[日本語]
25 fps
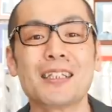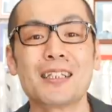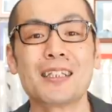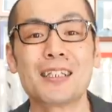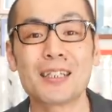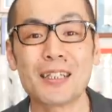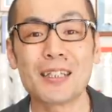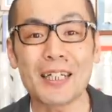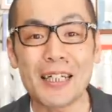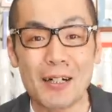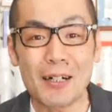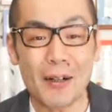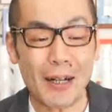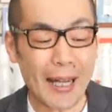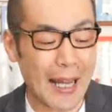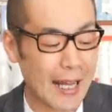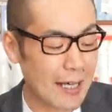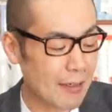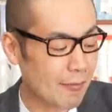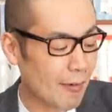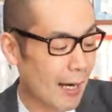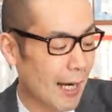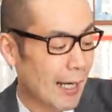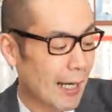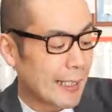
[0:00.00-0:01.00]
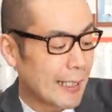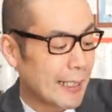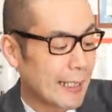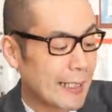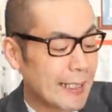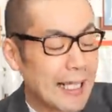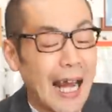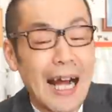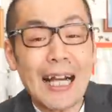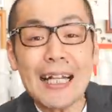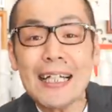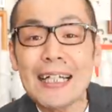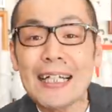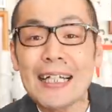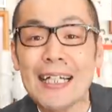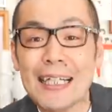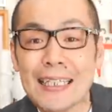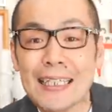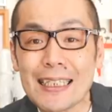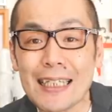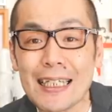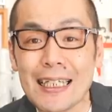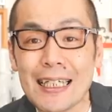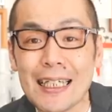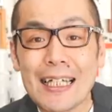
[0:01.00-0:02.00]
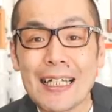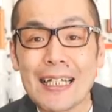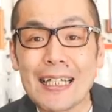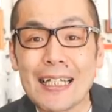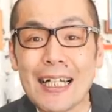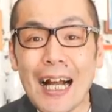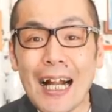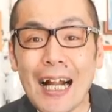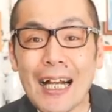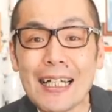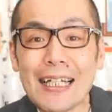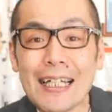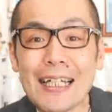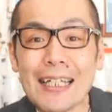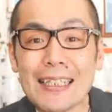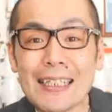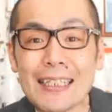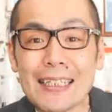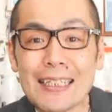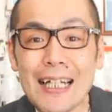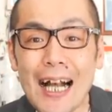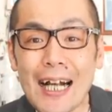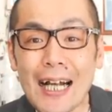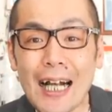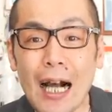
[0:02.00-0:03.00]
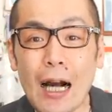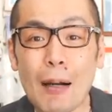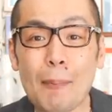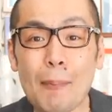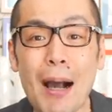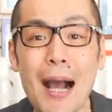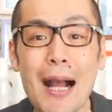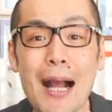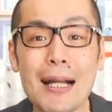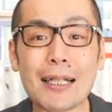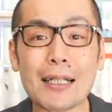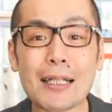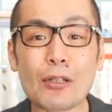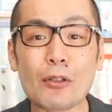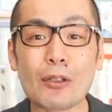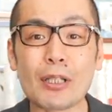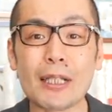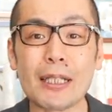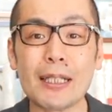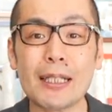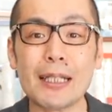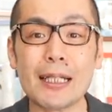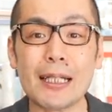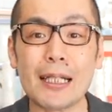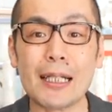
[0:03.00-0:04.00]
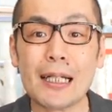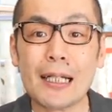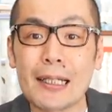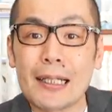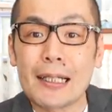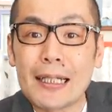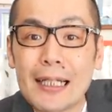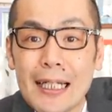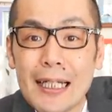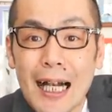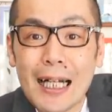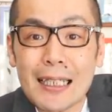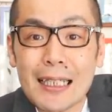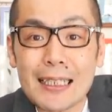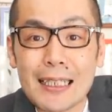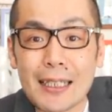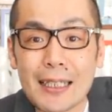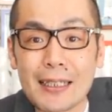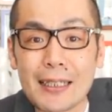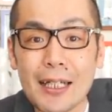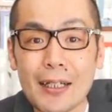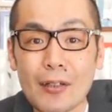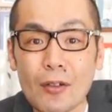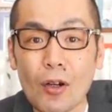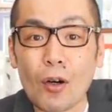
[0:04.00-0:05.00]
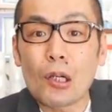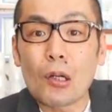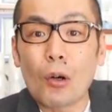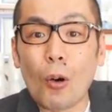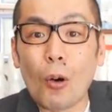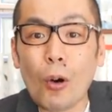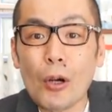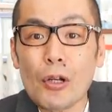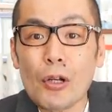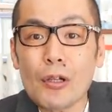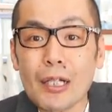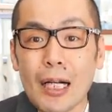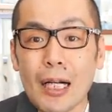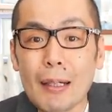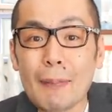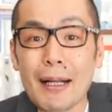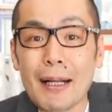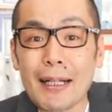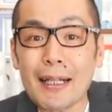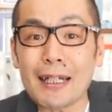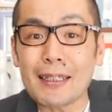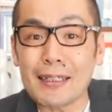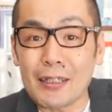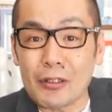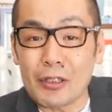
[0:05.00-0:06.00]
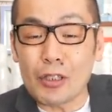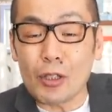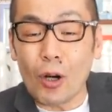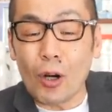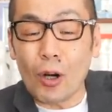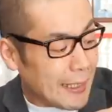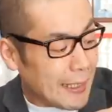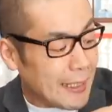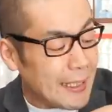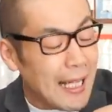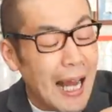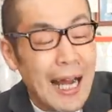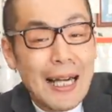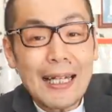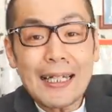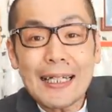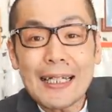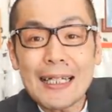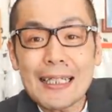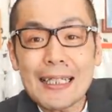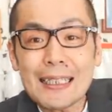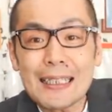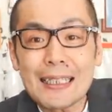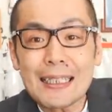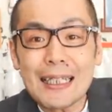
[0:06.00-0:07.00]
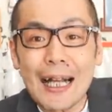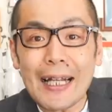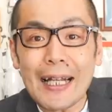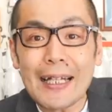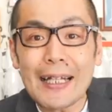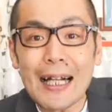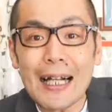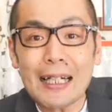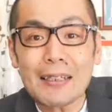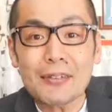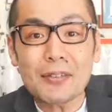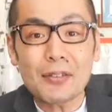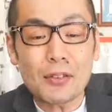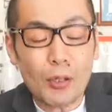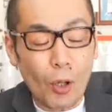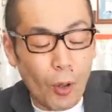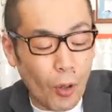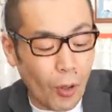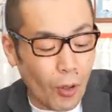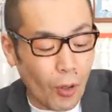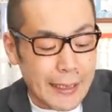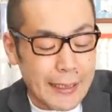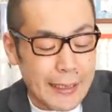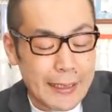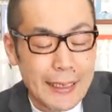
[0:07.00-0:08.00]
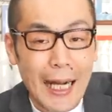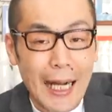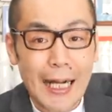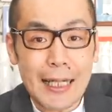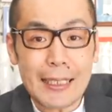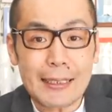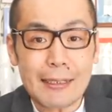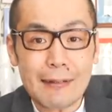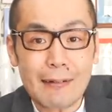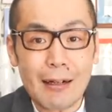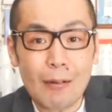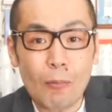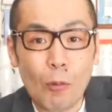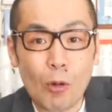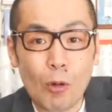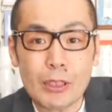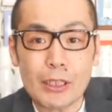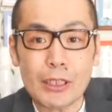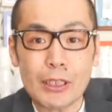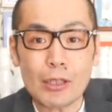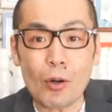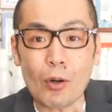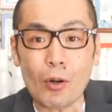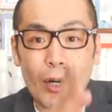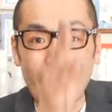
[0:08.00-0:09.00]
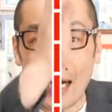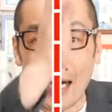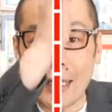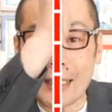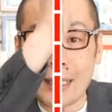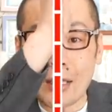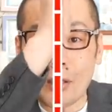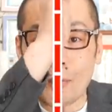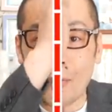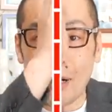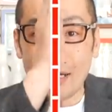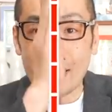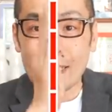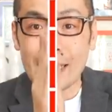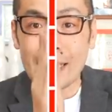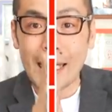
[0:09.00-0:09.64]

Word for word: 次の原因は、左肘。左肘が構えた時に開いちゃってんの。こういう構えになってる人。左肘が開くと、左手はもちろん体の真ん